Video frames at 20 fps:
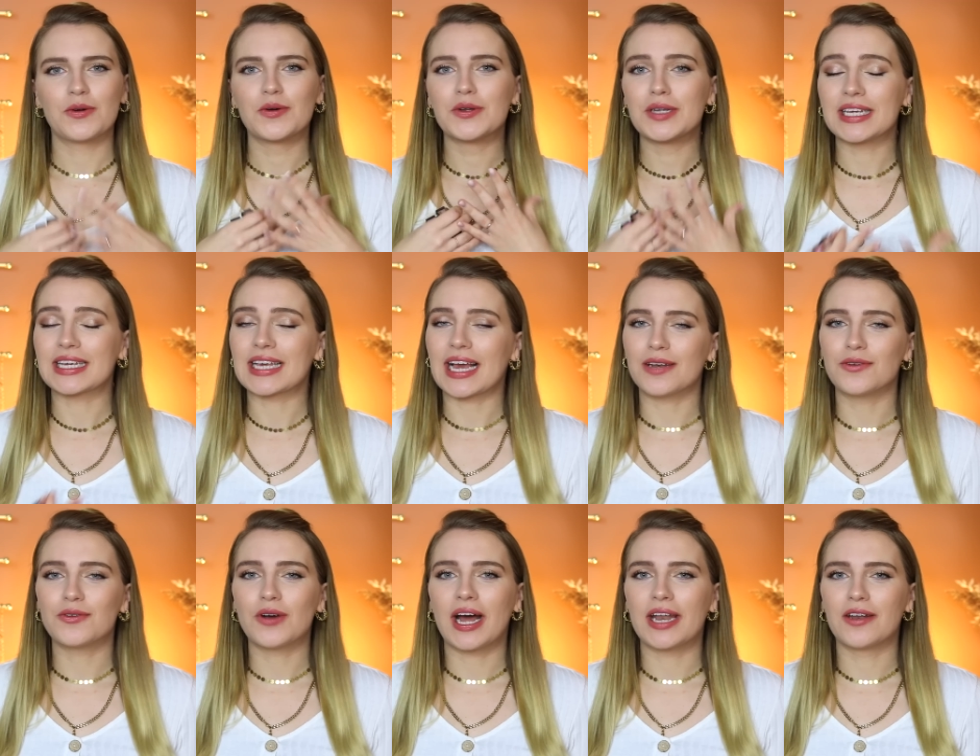Und ich kann
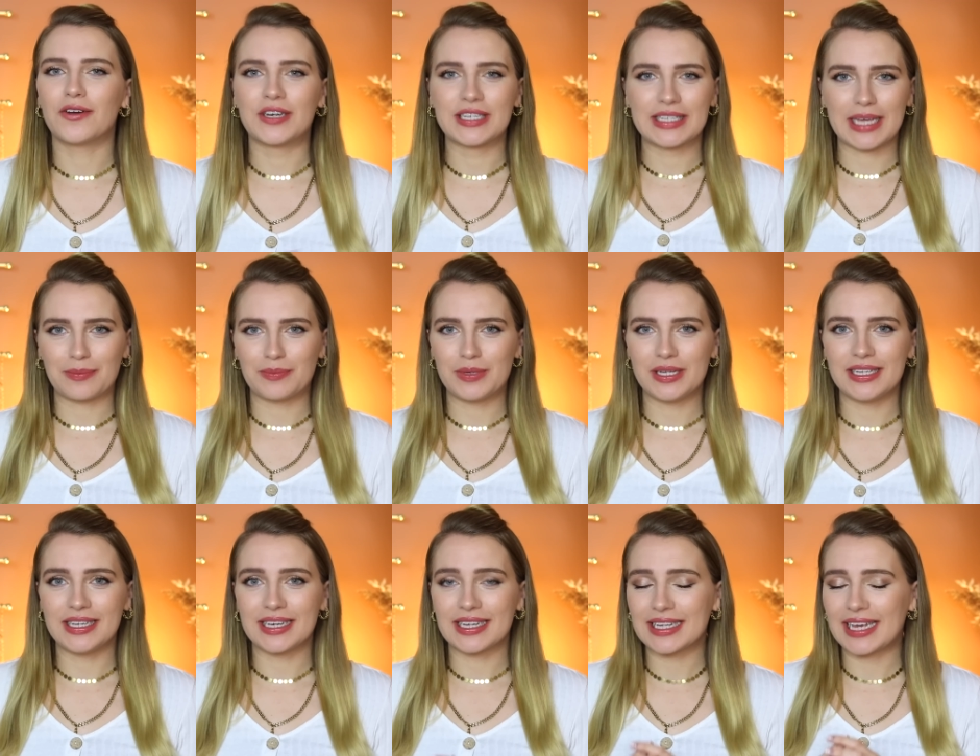nur an euch
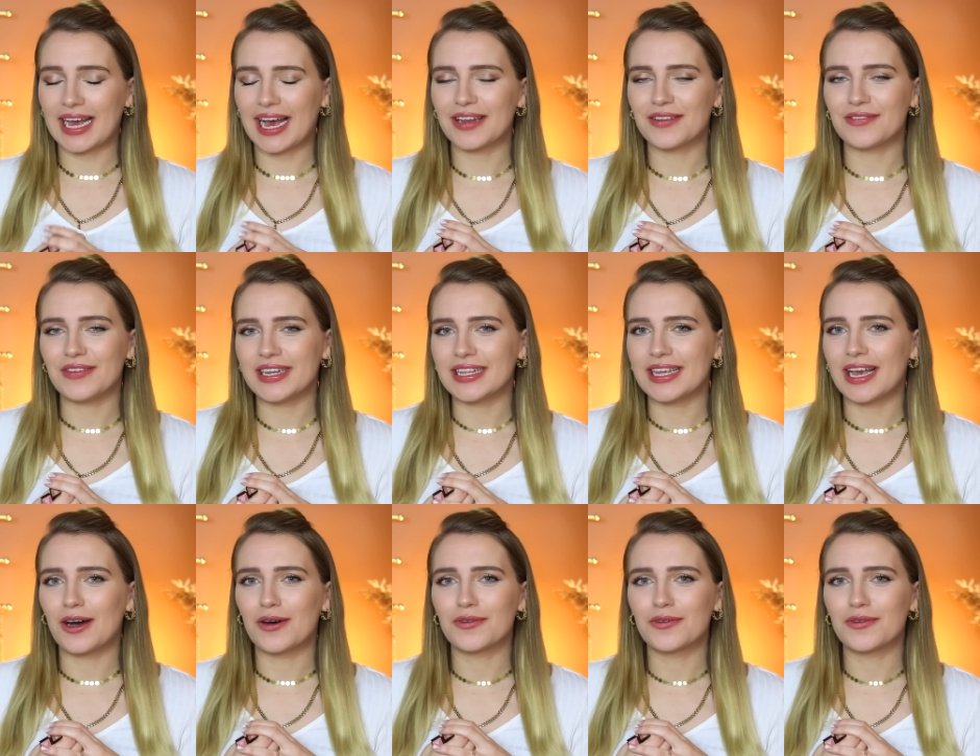appellieren, gerade wenn ihr